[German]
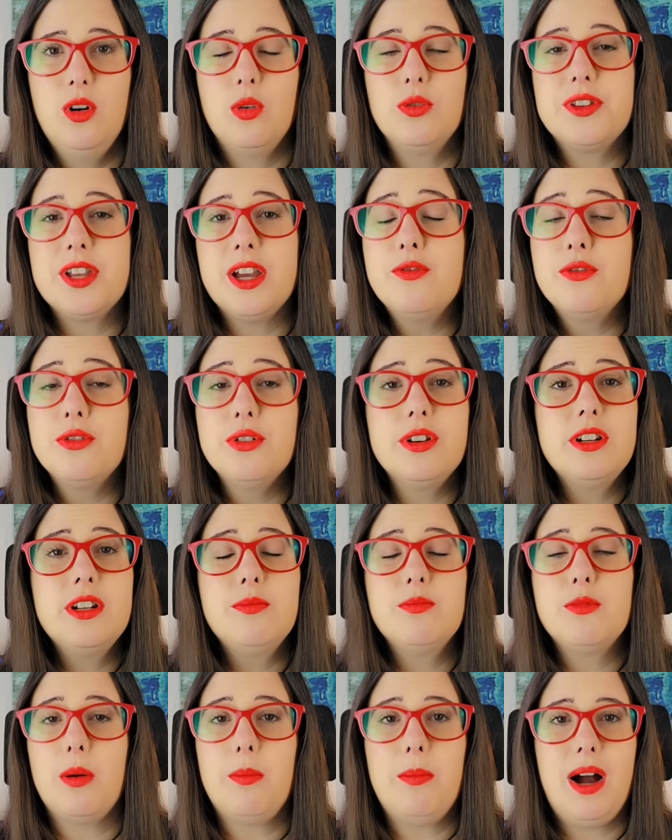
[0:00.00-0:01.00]
Und da würde
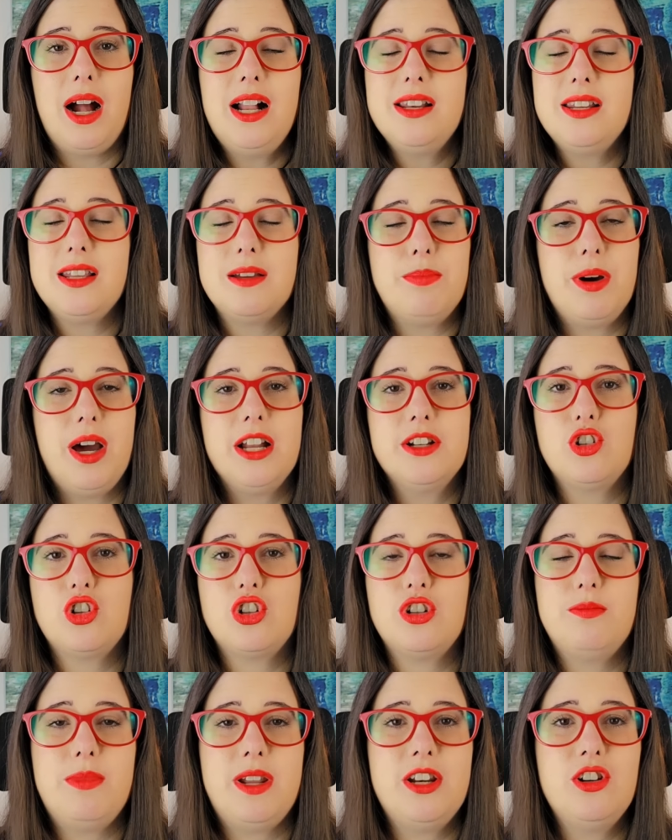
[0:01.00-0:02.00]
einem normalen,
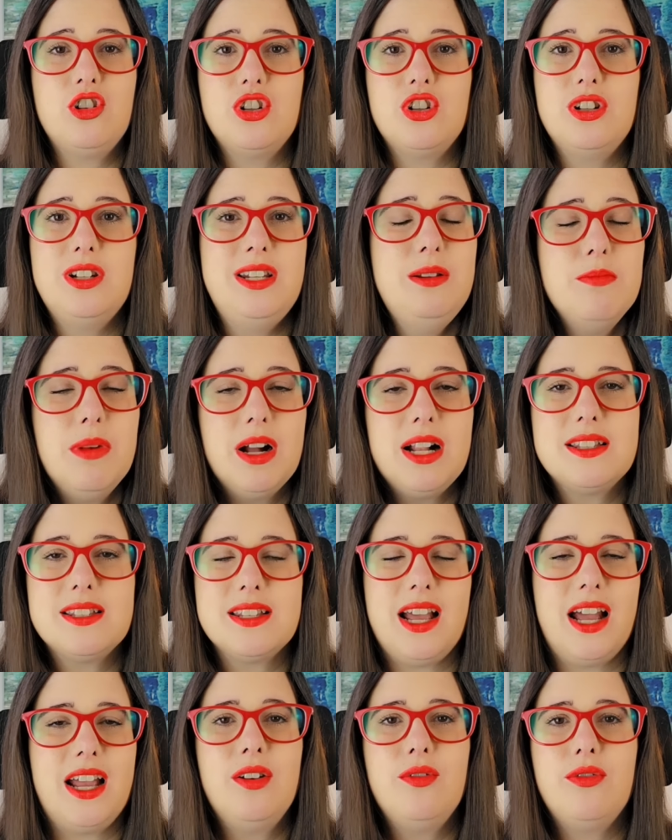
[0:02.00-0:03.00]
empathischen Menschen
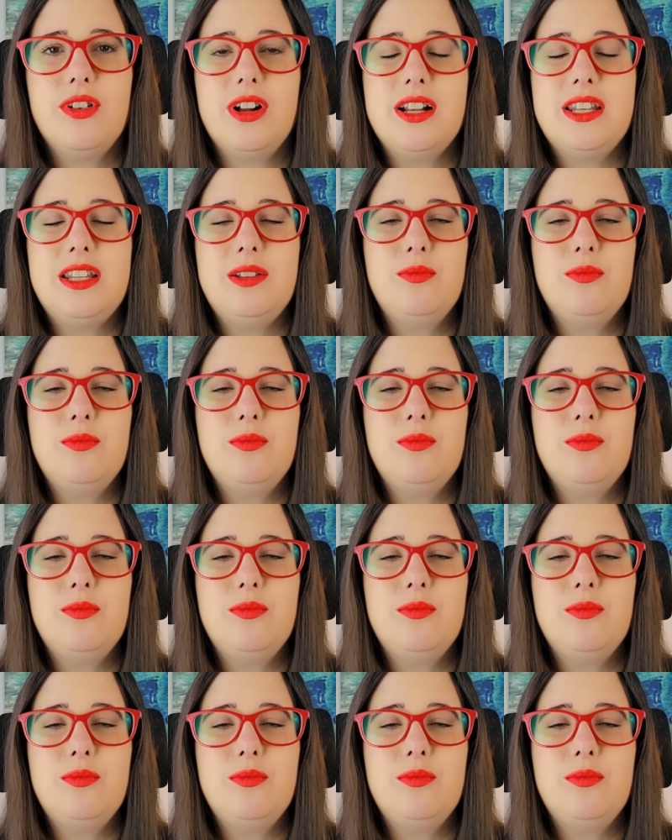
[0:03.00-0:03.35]
niemals einfallen,